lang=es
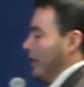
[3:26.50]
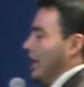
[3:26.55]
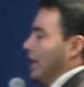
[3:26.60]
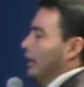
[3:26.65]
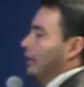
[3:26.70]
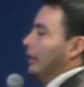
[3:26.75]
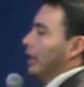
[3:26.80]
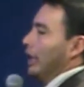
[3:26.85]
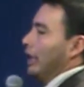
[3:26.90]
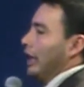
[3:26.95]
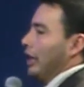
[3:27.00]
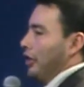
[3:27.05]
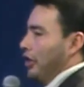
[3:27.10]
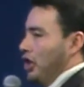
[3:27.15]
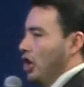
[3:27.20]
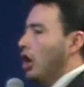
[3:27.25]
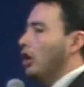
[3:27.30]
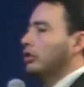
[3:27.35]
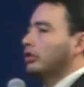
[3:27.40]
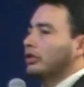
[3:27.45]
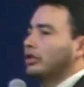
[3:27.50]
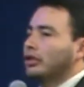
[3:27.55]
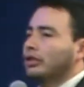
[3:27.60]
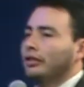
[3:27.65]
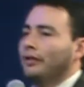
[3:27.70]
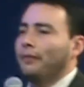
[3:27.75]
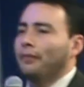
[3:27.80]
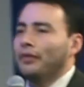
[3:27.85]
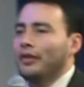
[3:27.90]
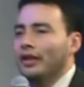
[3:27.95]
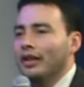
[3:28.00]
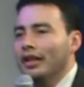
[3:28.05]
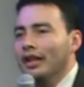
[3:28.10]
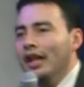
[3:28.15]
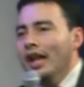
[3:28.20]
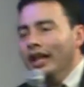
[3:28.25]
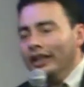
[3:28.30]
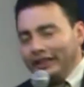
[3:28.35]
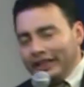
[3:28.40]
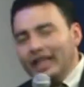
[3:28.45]
bien de que Dios
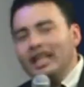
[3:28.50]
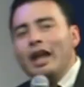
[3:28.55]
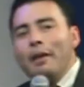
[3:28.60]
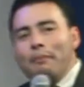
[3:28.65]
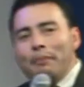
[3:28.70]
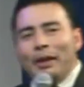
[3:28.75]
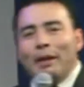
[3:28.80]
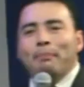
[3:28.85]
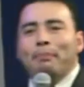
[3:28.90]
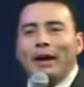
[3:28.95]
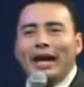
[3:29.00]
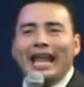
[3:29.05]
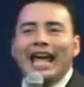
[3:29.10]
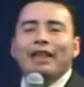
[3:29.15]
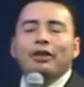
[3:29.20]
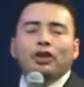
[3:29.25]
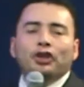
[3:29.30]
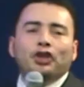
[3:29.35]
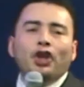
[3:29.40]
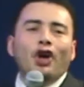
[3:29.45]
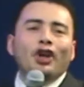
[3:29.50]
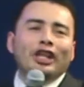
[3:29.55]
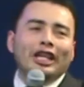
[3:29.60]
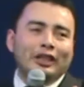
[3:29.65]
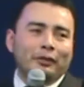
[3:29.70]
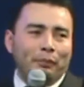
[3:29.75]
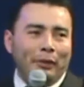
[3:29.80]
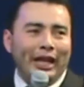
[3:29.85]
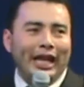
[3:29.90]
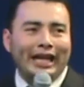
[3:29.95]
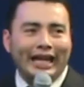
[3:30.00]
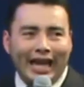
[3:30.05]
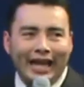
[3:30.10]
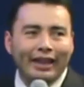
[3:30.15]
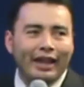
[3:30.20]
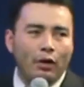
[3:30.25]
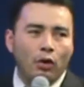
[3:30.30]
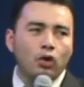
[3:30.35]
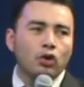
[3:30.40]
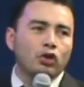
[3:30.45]
tiene preparado dones para
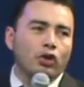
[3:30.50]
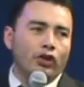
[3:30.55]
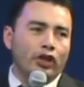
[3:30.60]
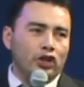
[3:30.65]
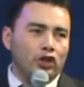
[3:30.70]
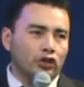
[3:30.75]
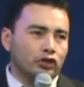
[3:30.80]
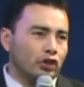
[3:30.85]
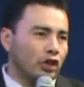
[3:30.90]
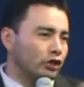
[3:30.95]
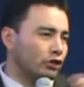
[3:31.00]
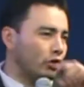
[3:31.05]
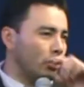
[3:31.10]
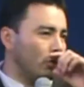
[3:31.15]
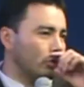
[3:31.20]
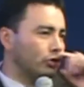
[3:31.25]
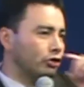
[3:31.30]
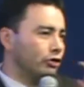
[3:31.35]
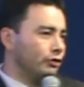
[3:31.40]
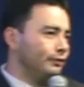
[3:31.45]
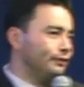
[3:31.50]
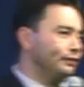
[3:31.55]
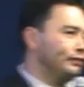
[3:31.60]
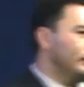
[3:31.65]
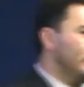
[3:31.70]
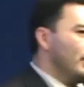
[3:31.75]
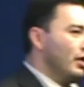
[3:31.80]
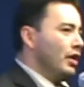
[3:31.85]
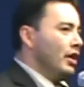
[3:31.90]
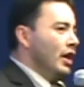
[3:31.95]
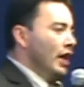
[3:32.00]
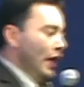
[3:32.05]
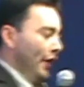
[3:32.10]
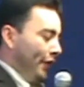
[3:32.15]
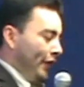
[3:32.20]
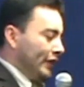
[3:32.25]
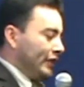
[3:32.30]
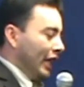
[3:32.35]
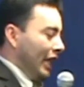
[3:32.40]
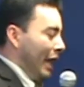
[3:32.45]
cada uno de nosotros.
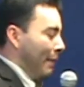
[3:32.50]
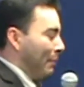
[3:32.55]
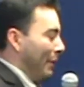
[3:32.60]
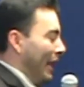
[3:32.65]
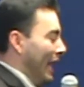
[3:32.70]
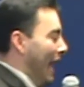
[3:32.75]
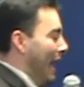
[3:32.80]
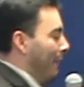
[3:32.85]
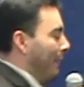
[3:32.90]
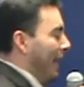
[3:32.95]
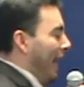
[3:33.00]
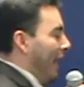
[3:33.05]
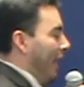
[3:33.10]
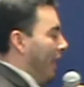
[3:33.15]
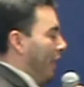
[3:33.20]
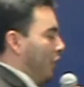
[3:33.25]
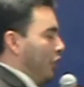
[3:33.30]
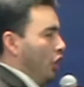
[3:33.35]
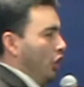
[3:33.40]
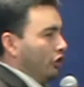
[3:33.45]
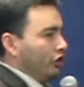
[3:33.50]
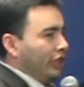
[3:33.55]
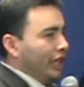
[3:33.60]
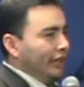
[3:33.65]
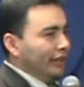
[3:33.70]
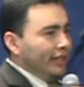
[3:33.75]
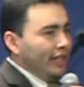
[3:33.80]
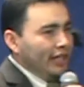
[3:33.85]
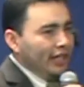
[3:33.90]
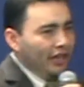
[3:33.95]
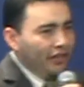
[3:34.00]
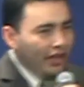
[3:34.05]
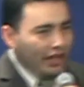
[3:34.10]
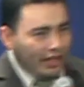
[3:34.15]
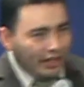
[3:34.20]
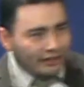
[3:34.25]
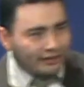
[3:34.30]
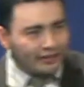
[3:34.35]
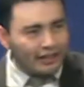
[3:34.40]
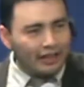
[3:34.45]
Dice la palabra de Dios que Él tiene
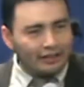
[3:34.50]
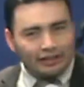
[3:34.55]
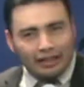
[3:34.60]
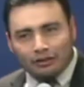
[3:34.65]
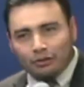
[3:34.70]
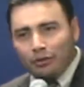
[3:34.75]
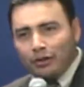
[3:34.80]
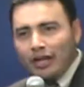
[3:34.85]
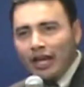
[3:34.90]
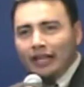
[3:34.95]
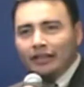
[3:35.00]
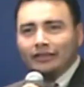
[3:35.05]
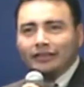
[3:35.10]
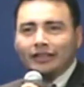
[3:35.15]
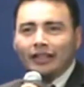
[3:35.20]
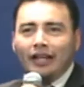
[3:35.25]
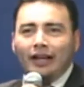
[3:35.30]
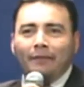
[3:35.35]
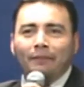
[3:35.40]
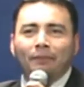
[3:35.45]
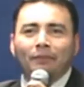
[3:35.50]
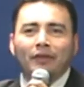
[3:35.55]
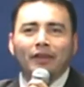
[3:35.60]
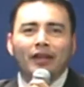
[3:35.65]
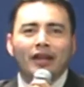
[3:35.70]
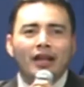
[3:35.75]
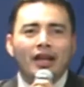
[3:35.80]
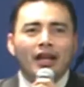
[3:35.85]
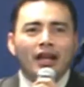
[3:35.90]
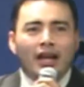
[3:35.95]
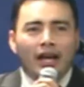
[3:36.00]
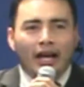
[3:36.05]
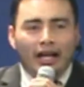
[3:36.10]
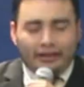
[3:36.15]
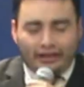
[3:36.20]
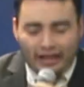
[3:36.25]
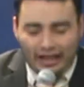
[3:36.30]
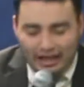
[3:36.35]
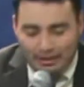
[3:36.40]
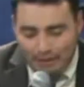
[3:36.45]
delicias a su diestra.
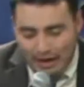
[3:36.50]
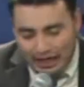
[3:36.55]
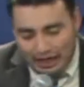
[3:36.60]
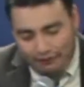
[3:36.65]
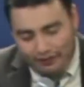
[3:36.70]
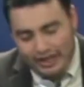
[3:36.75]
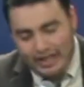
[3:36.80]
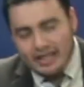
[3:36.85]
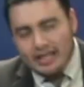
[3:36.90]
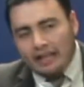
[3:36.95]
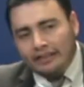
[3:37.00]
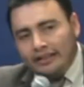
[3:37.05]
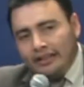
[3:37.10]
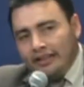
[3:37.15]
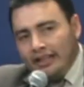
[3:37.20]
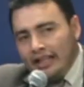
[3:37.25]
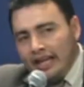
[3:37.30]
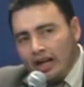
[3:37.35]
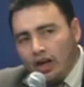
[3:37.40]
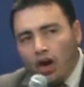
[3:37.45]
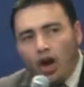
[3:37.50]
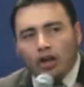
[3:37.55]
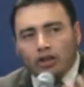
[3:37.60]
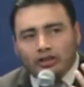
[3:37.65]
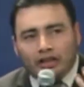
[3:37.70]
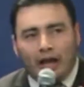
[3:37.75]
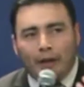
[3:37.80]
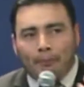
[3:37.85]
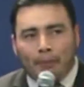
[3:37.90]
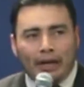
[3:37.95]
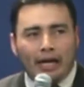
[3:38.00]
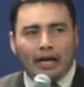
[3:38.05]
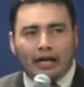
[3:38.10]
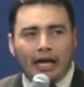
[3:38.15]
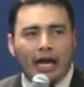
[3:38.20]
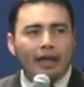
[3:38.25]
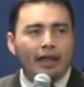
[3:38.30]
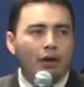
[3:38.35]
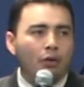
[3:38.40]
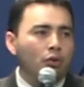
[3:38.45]
Él tiene maravillas y tiene cosas para
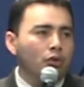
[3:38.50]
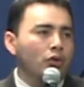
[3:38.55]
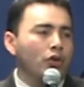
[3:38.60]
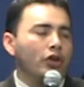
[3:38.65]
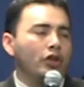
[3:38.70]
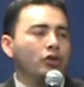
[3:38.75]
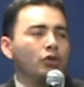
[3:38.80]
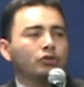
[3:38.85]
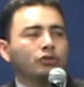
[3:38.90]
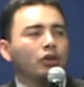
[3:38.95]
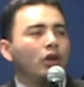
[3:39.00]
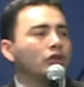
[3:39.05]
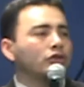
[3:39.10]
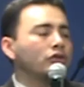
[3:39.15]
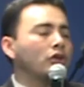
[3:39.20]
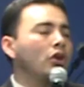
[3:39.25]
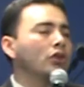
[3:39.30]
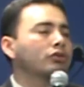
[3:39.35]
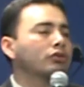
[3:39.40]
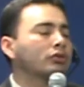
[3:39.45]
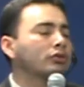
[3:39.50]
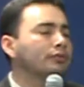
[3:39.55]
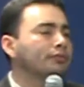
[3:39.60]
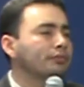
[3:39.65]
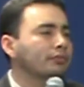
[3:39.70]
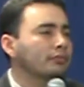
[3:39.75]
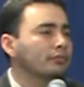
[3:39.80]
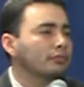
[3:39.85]
cada uno de nosotros.